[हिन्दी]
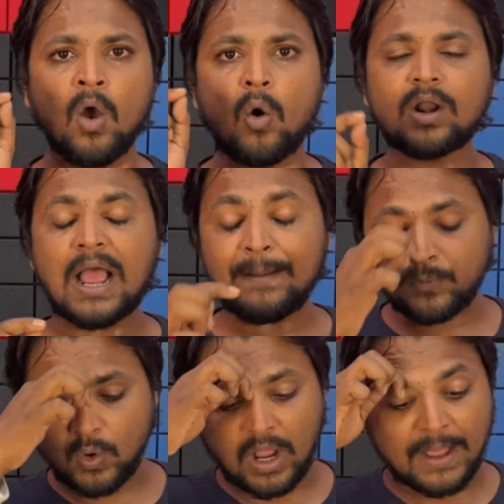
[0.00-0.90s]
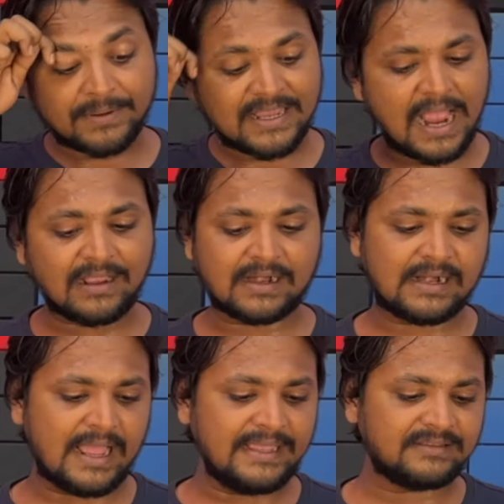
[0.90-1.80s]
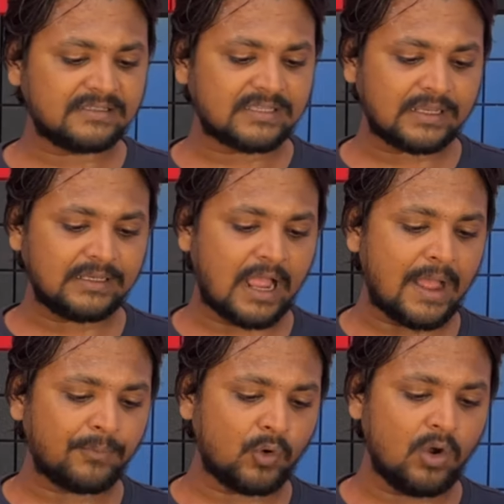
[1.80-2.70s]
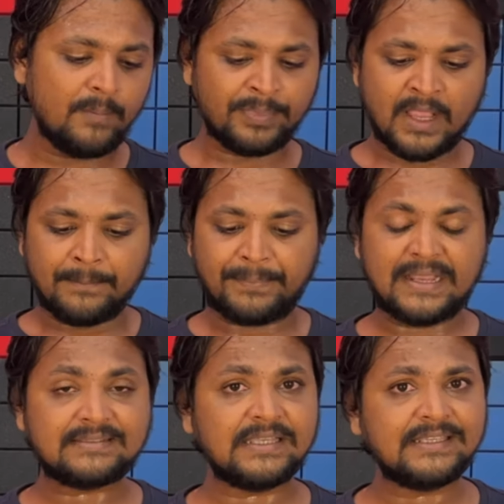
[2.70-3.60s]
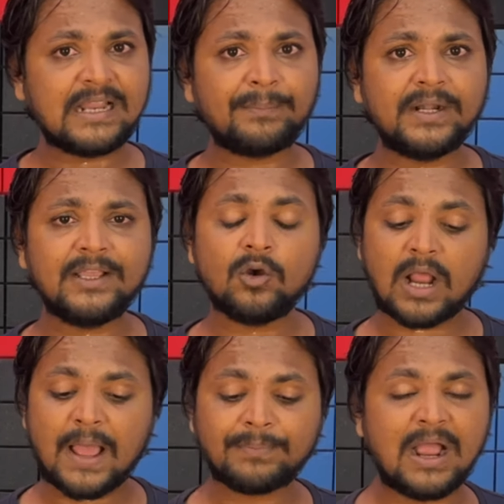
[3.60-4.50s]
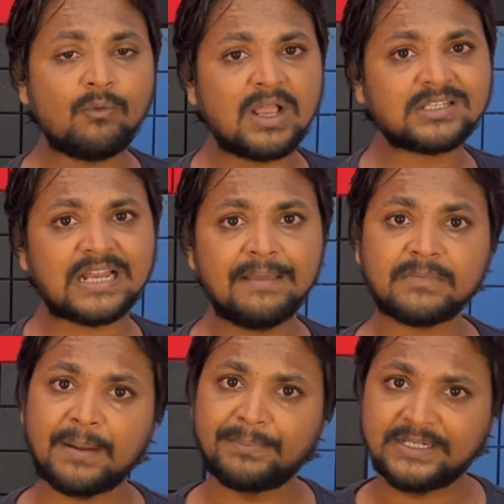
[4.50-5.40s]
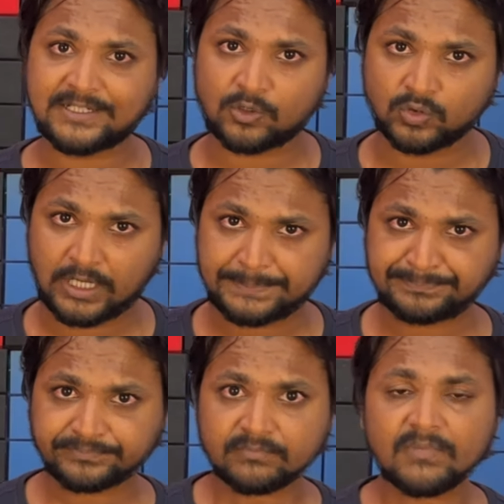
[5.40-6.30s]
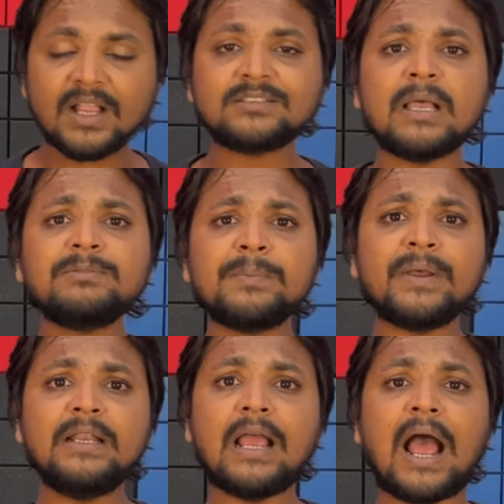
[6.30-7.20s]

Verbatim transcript: और आपको अब क्या करना है जिससे कि आपको पैसे देना पड़े और आपका वॉच टाइम कंप्लीटेड हो जाए सबसे पहले